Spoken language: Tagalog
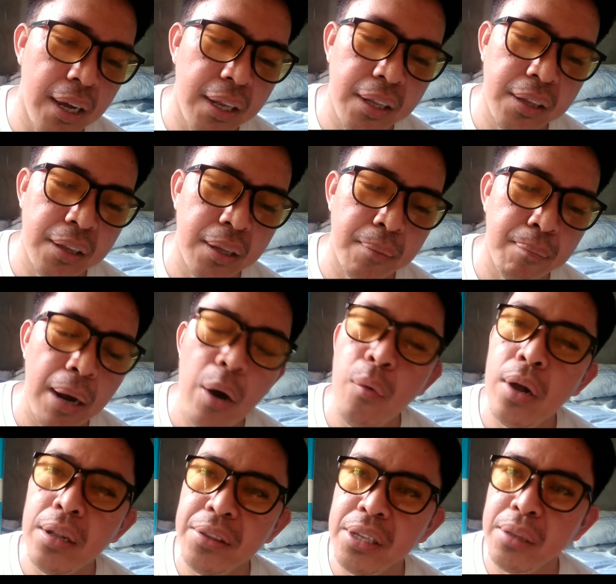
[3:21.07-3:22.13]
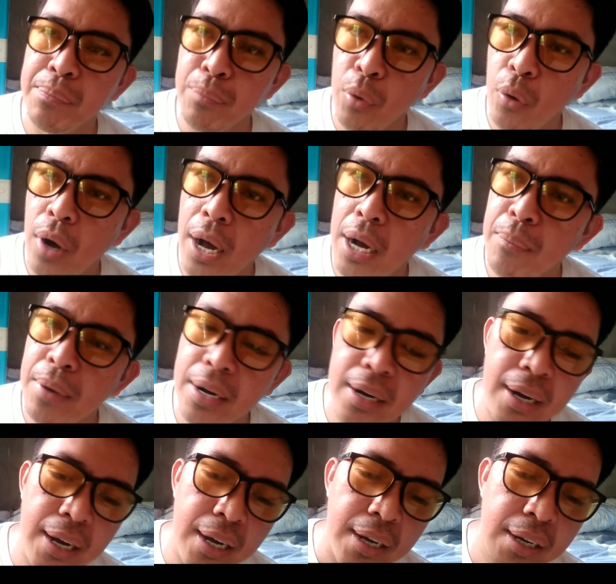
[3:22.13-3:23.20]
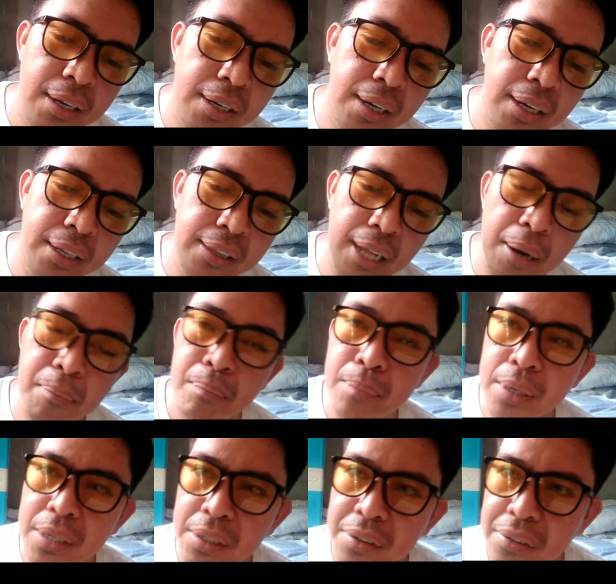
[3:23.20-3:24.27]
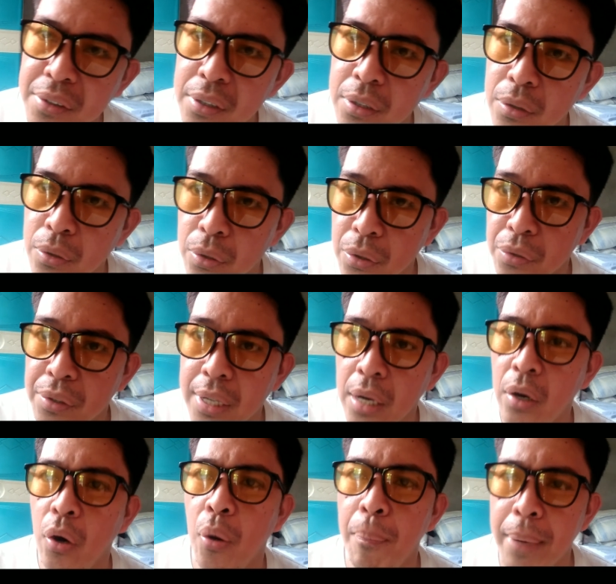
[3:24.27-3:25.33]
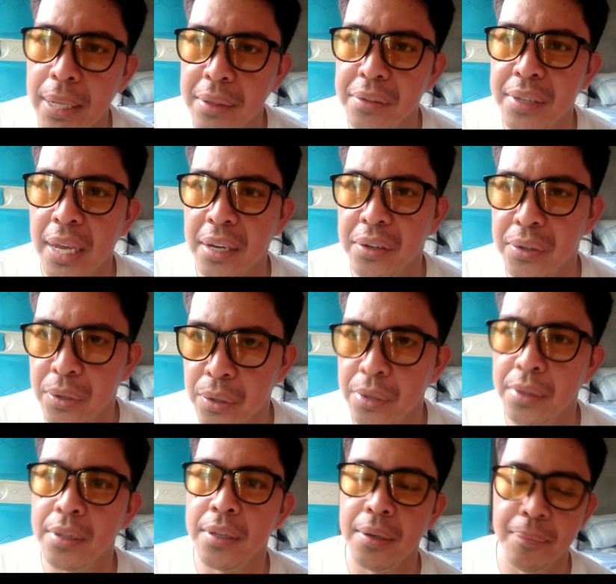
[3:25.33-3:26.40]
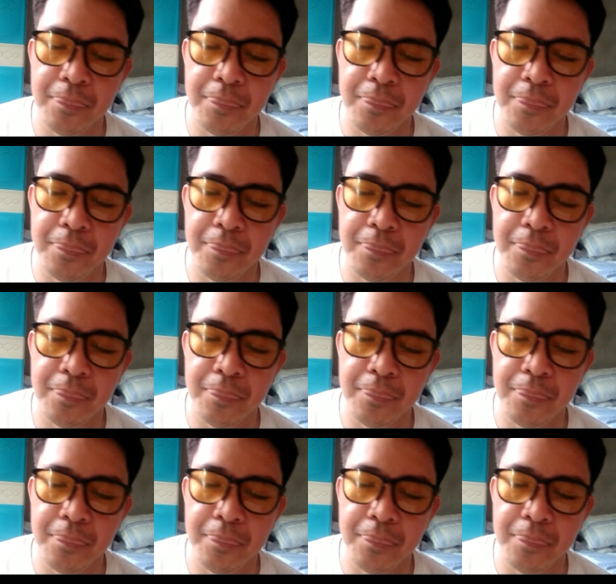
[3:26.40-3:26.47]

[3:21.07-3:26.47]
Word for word: And bawal din po ang mga numbers doon sa comment section.